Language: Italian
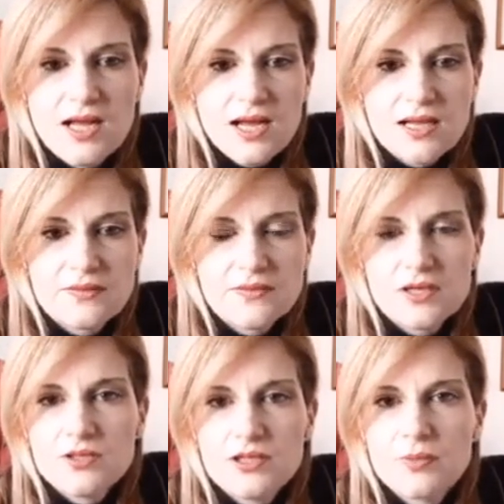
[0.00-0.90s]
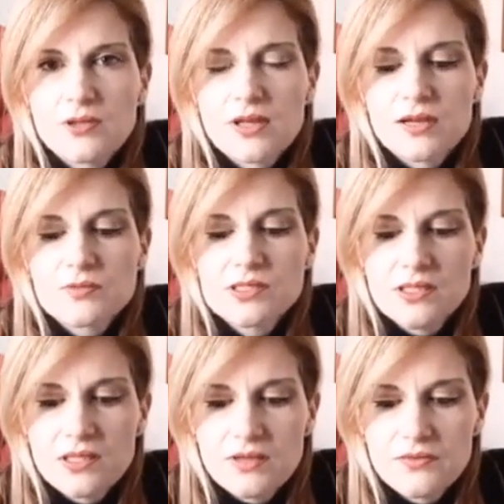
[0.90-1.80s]
a livello dell'ipotalamo
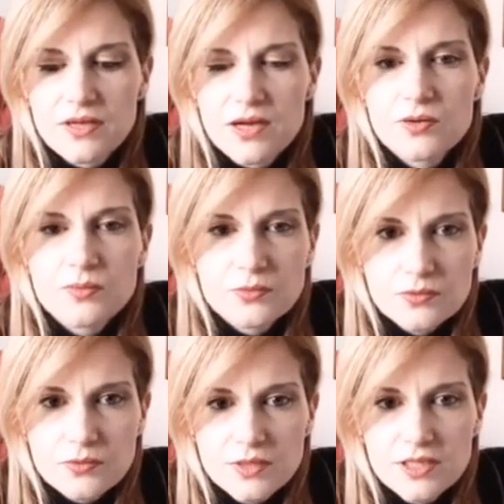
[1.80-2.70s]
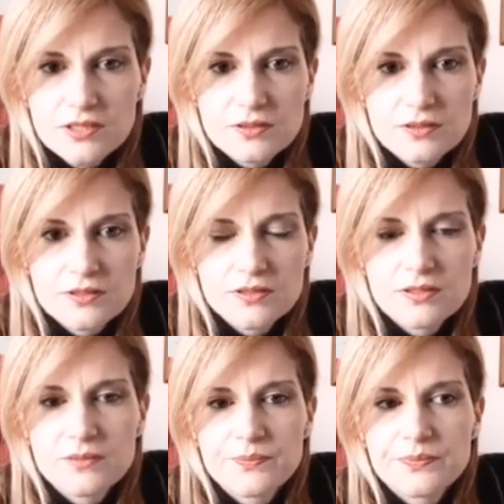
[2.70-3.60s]
significa comunque
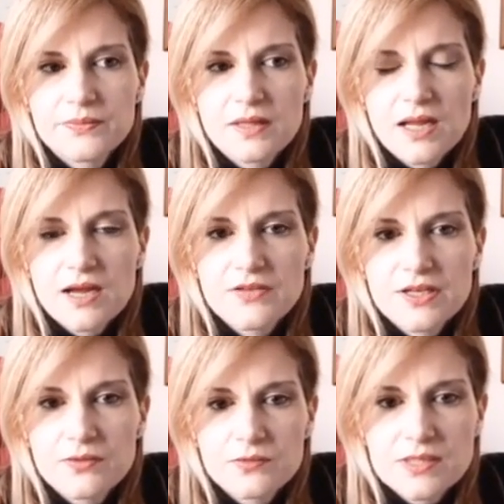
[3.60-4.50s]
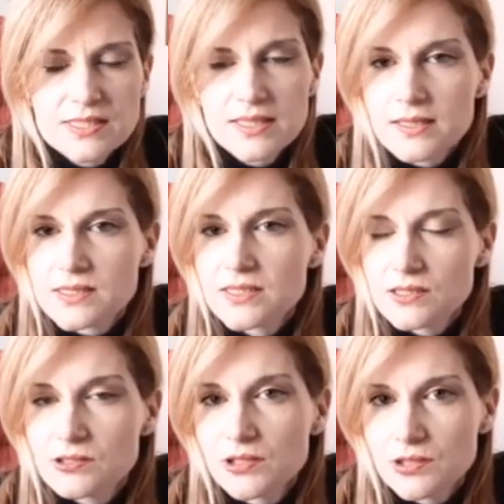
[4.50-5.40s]
ehm, avere una scarsa
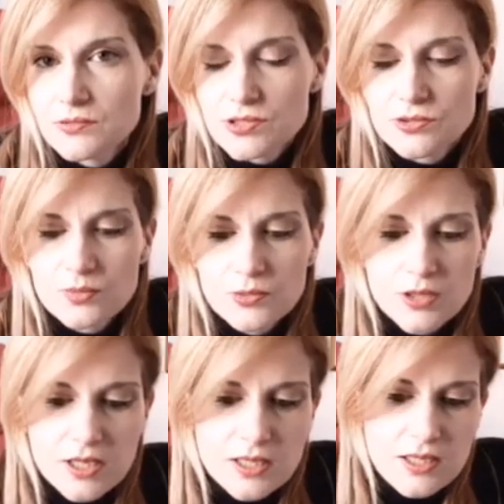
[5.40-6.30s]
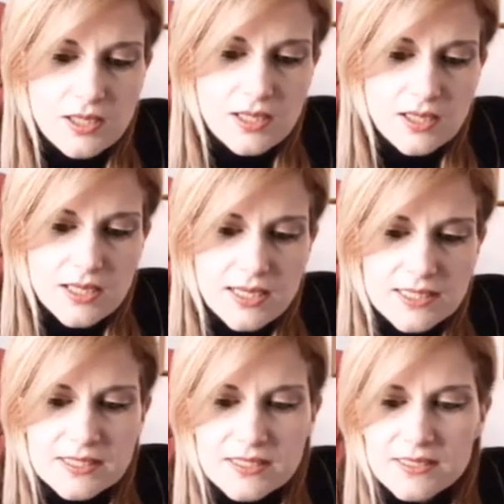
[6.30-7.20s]
azione di questo ormone. La
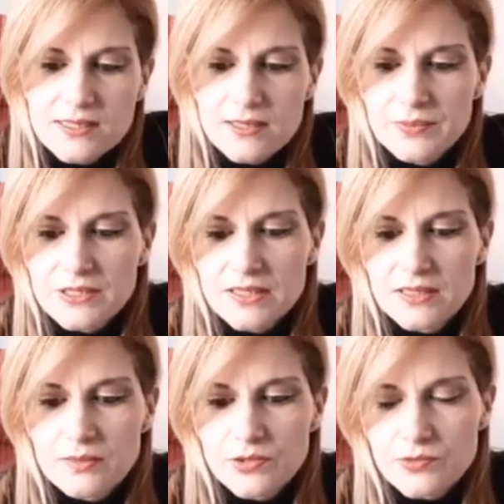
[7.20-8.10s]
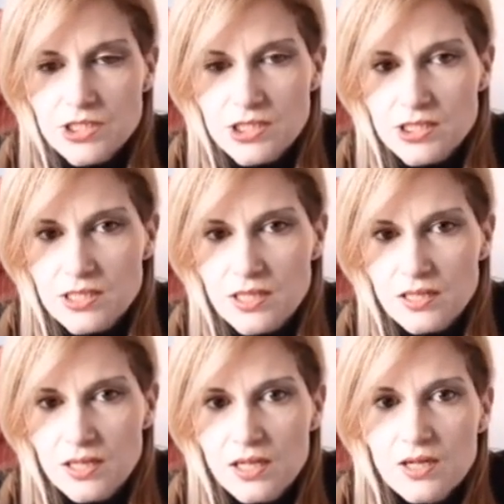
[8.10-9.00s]
sintesi di leptina
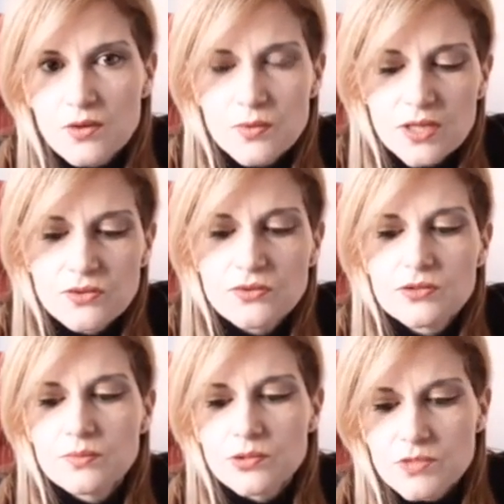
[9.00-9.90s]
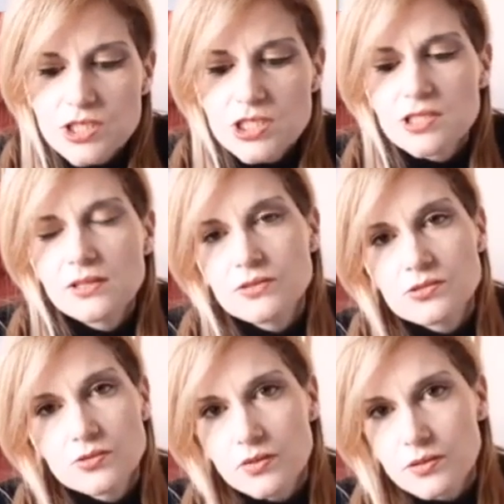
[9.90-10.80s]
diminuisce quando diminuisce il
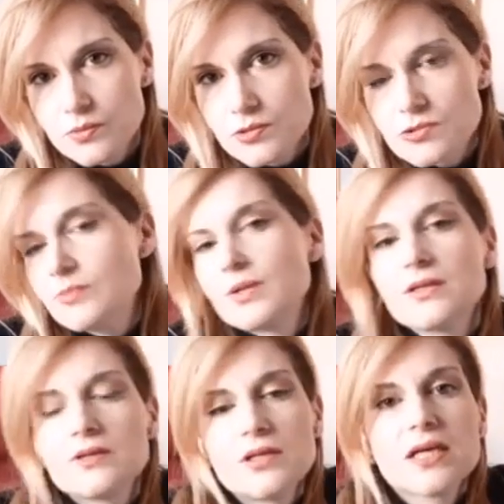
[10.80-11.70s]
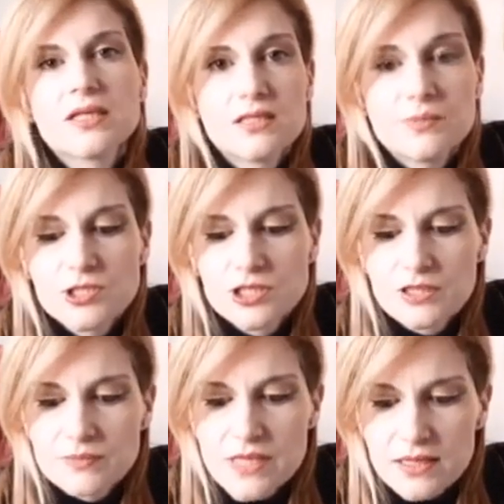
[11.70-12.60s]
tessuto adiposo, in particolare gli
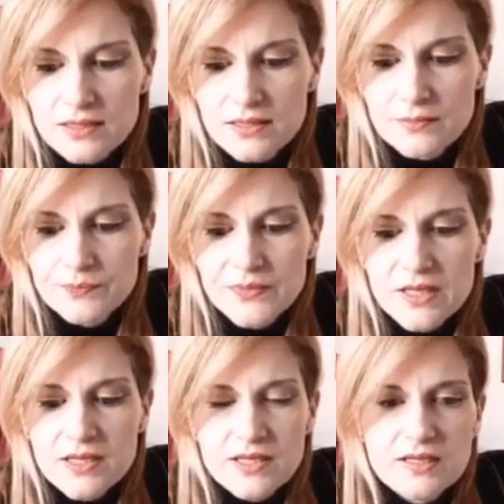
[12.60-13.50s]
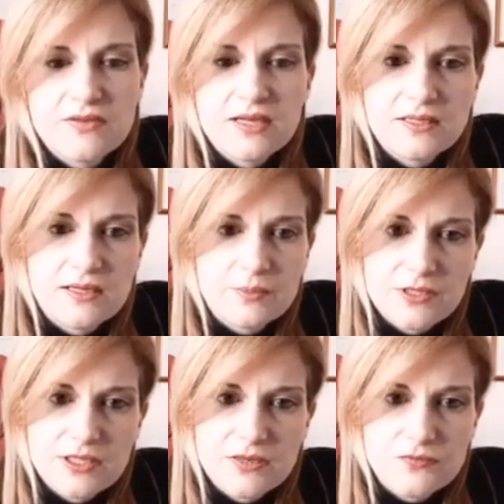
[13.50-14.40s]
adipociti bianchi. I livelli di
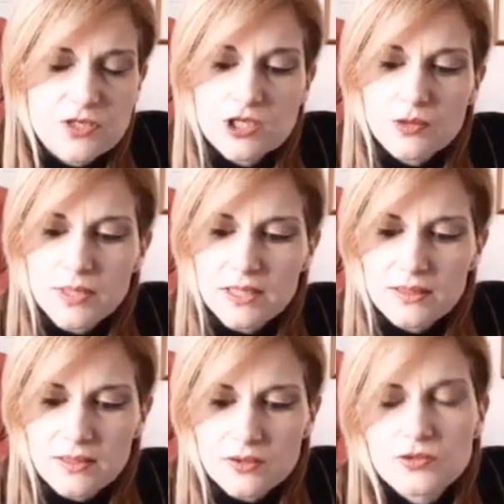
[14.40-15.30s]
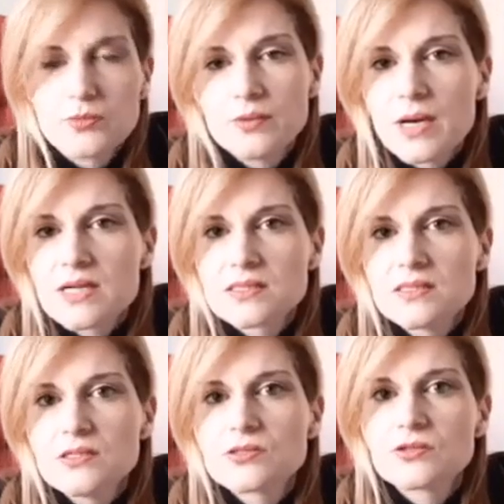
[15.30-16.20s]
leptina invece aumentano dopo i
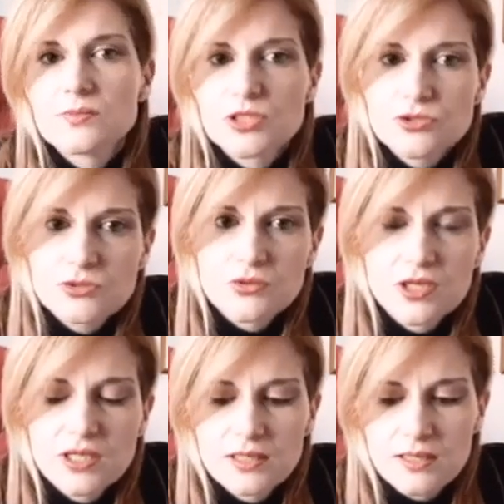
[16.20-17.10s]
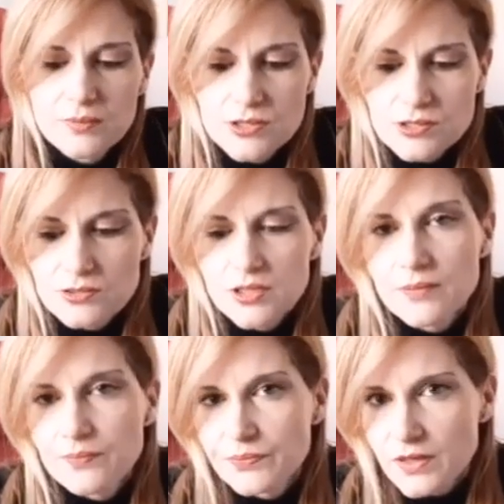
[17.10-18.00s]
pasti, sono maggiori nelle
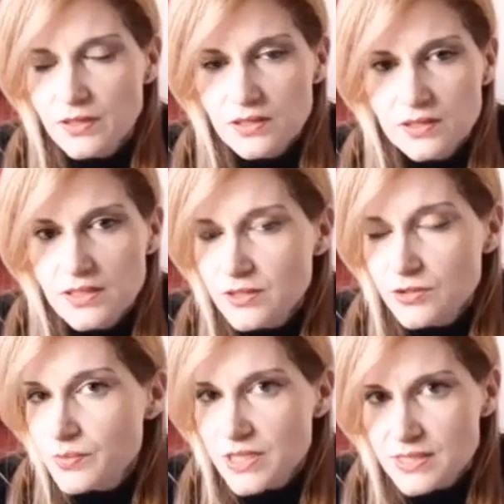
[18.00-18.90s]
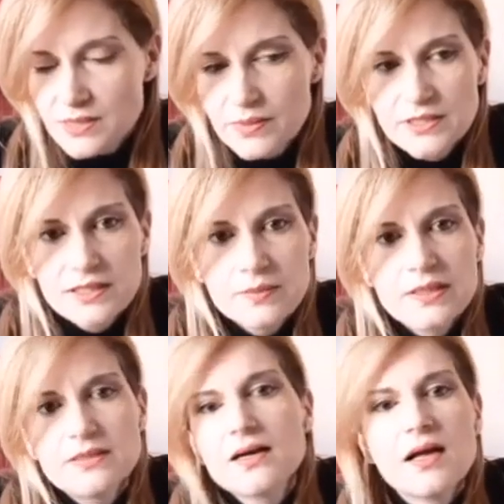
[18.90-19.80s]
persone, eh, negli obesi
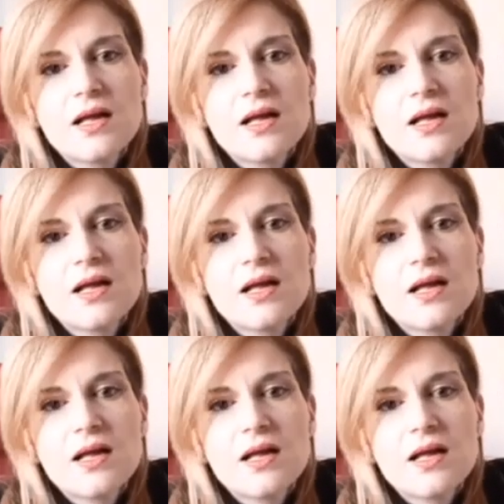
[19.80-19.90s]
praticamente,